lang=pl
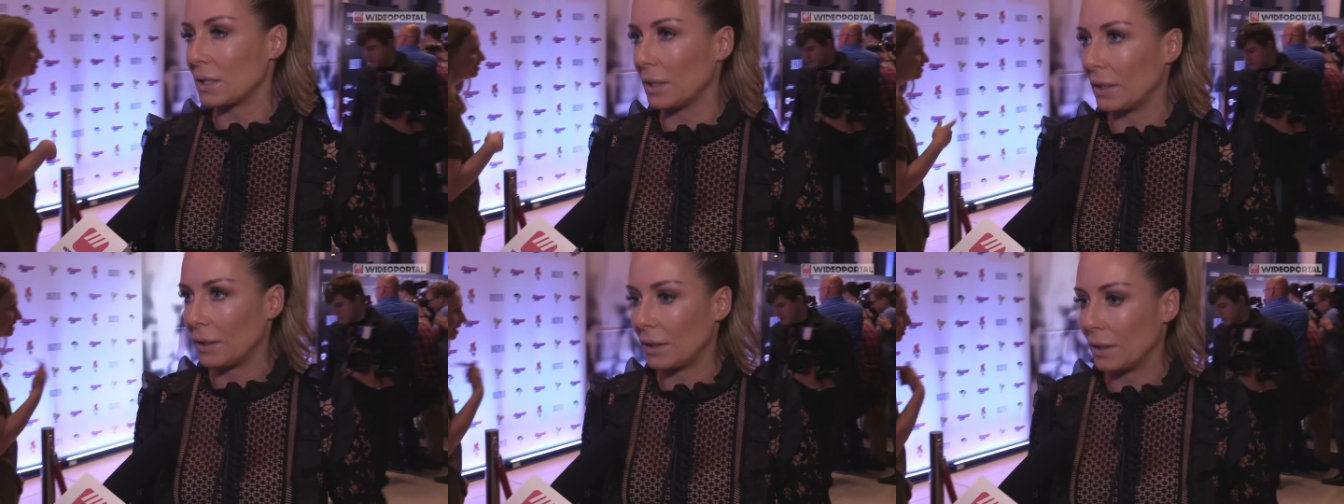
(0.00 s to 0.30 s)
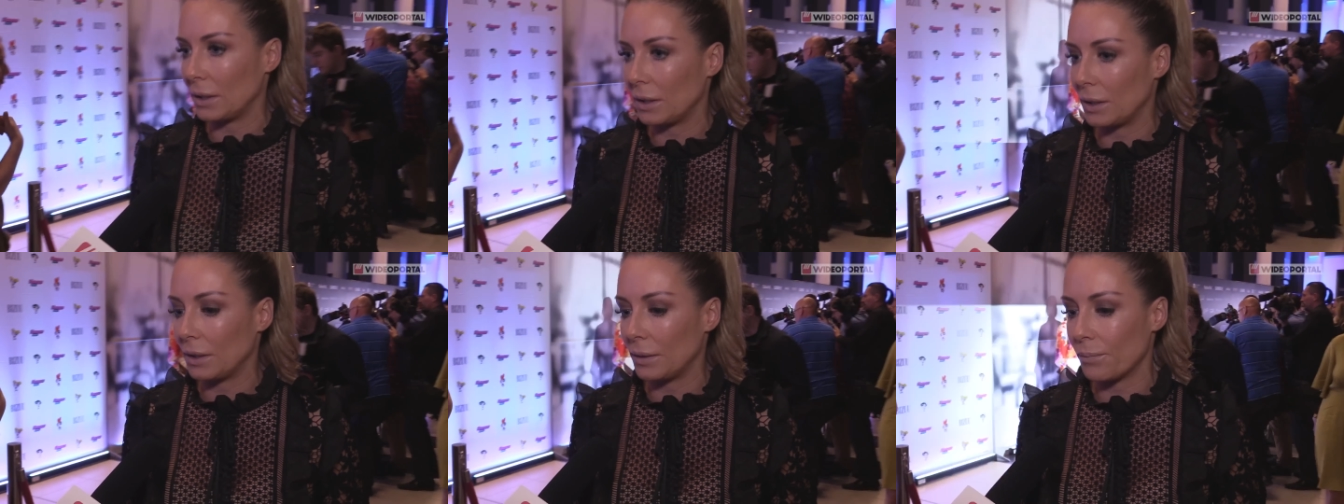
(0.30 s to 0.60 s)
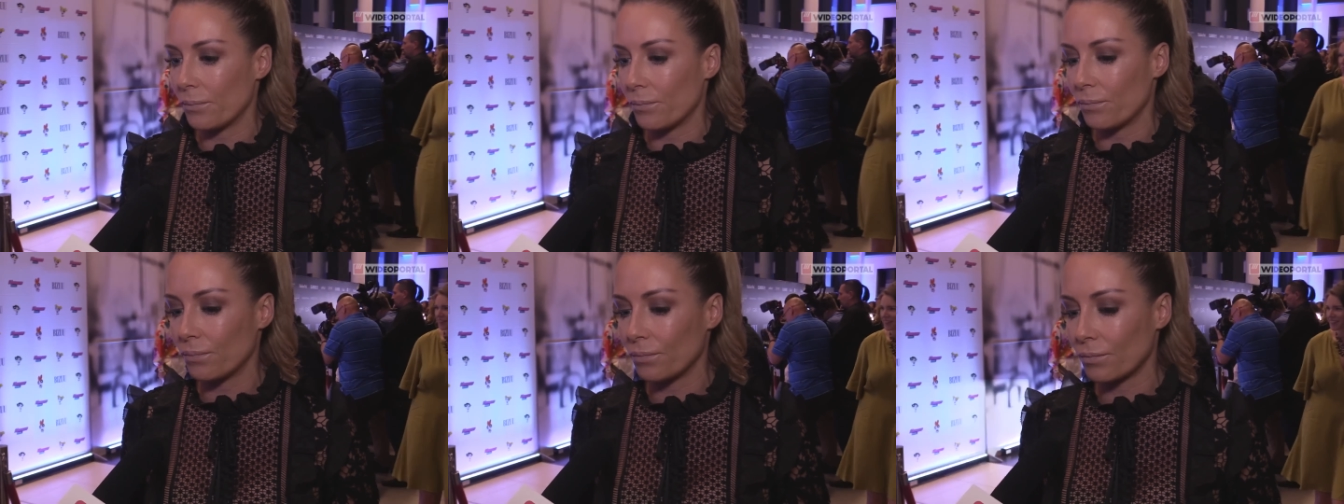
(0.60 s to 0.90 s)

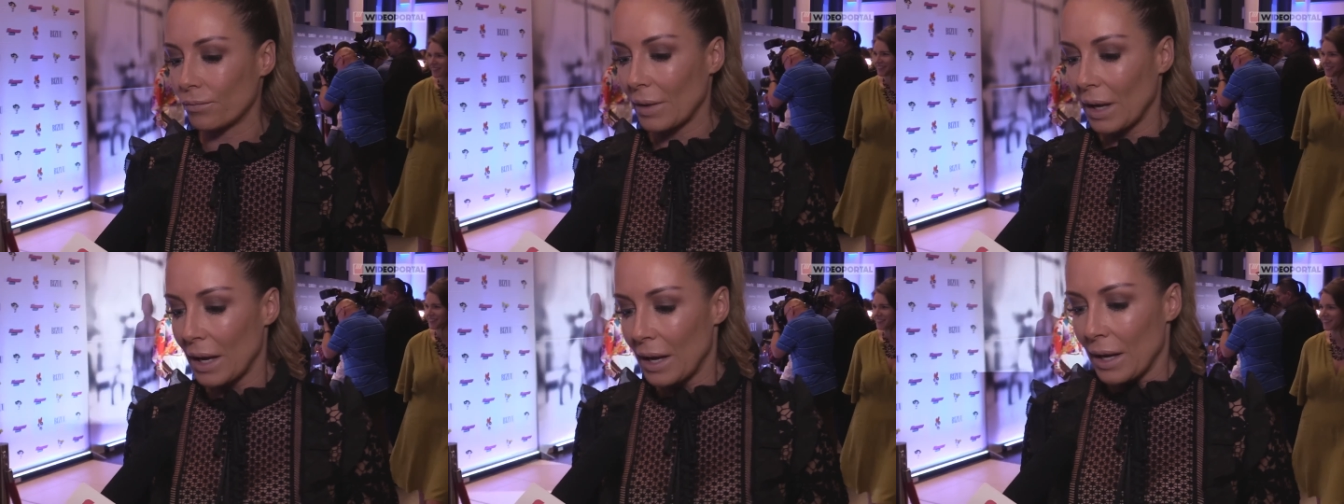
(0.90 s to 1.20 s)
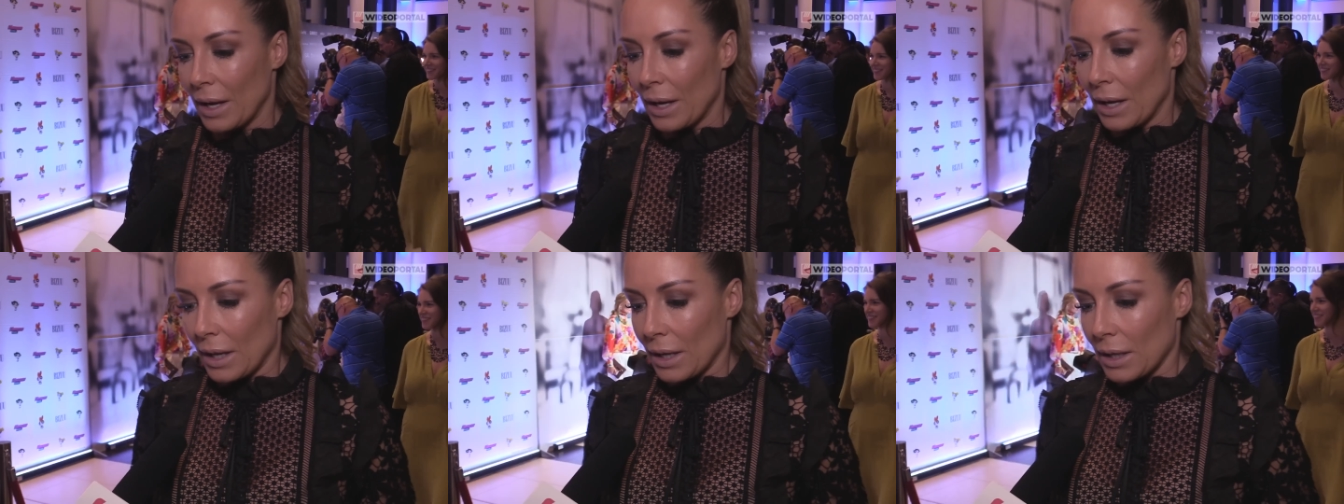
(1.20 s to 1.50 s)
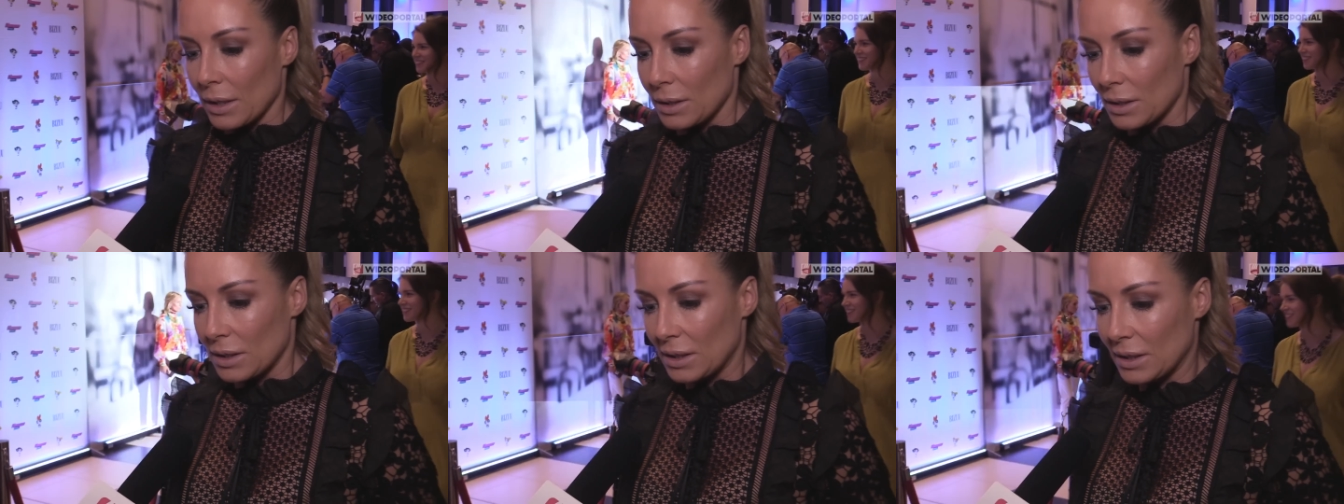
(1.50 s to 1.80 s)

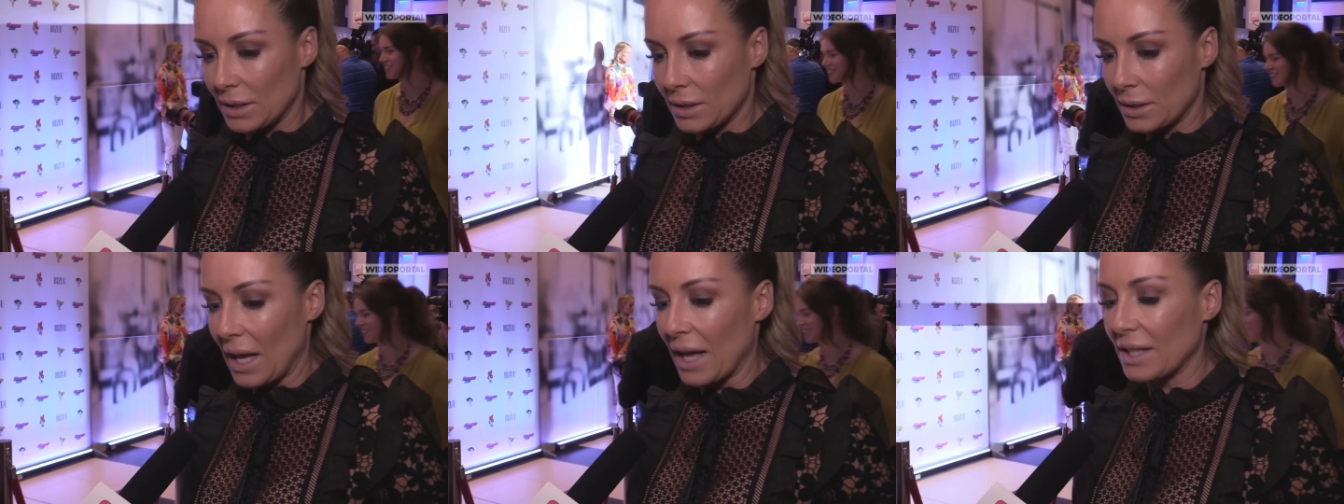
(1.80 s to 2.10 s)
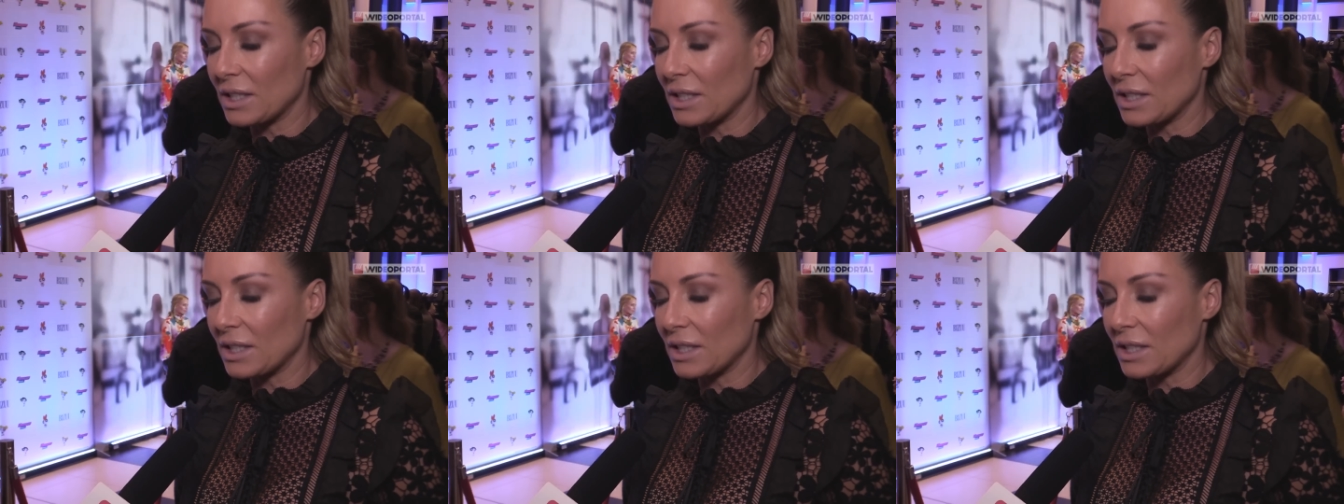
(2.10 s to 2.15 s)
z